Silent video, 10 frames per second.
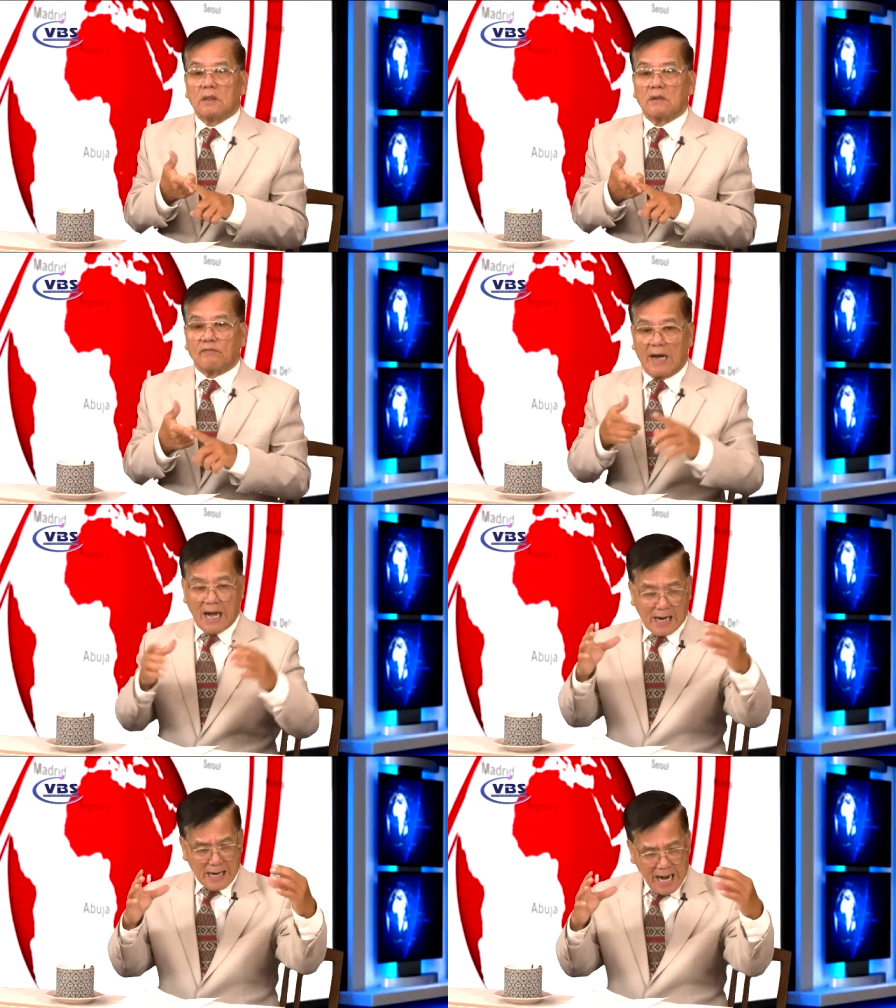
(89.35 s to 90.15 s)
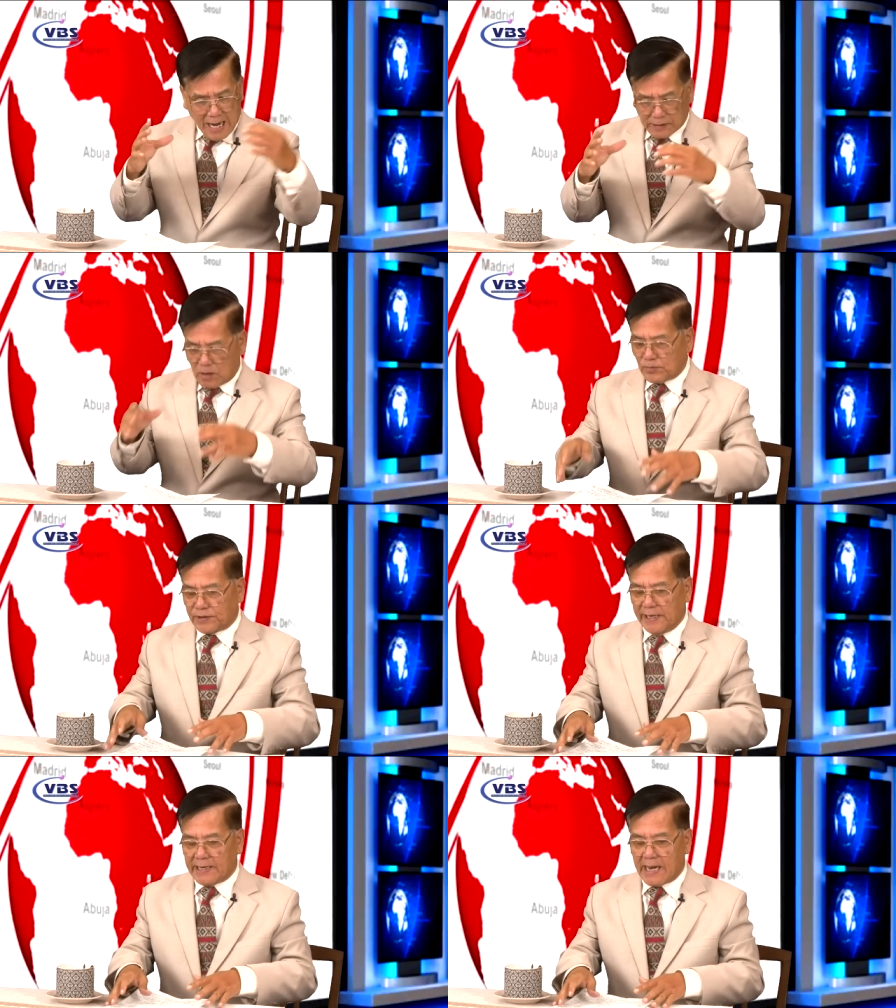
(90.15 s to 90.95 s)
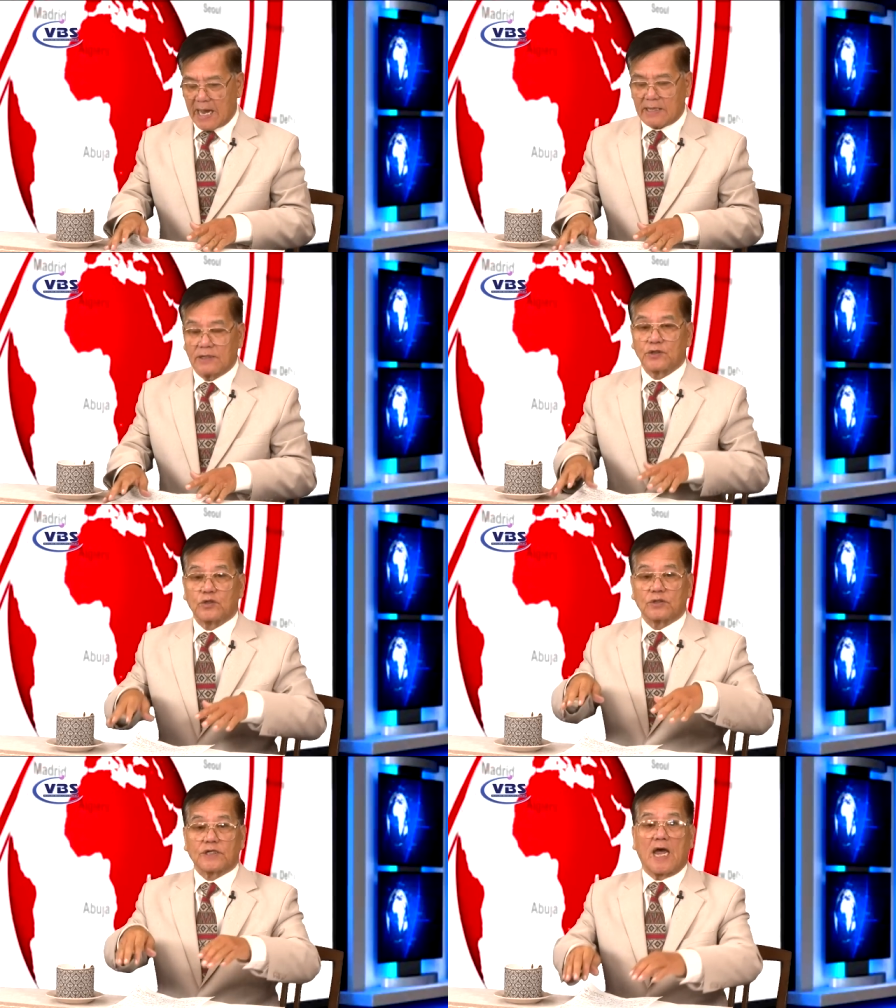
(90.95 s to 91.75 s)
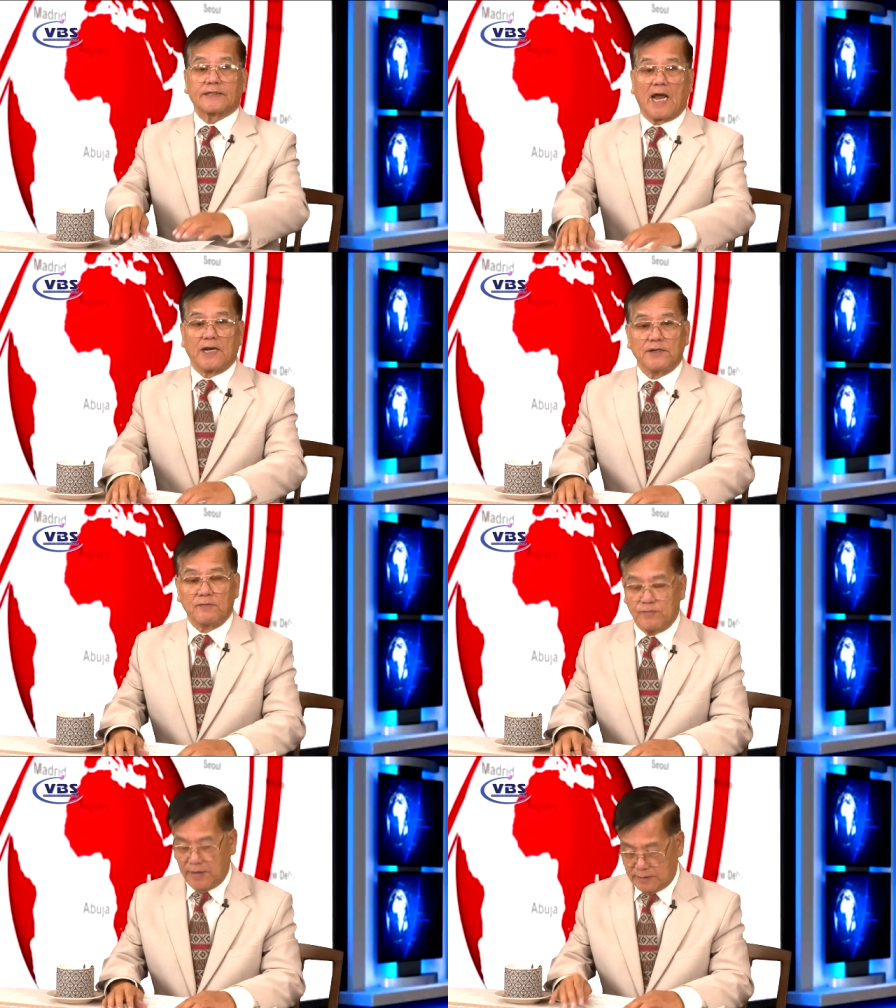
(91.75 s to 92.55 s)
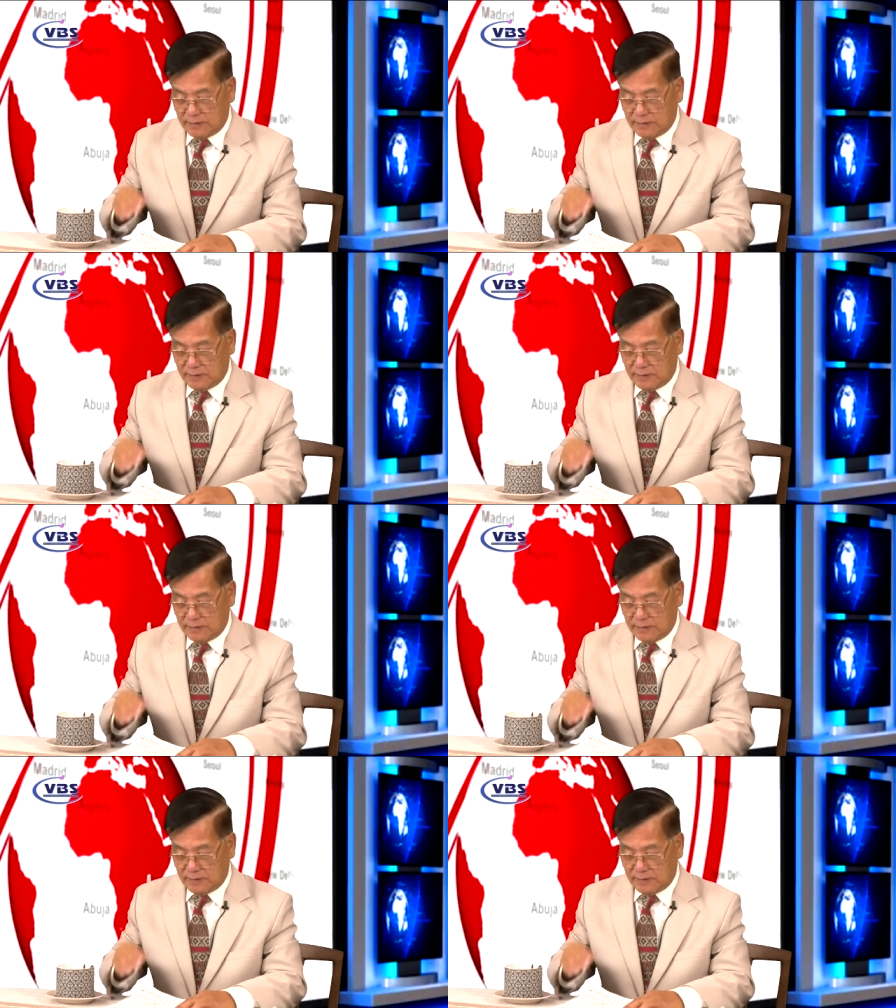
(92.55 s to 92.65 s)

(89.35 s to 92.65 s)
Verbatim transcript: và hàng ngàn công ty khác sa thải nhân viên.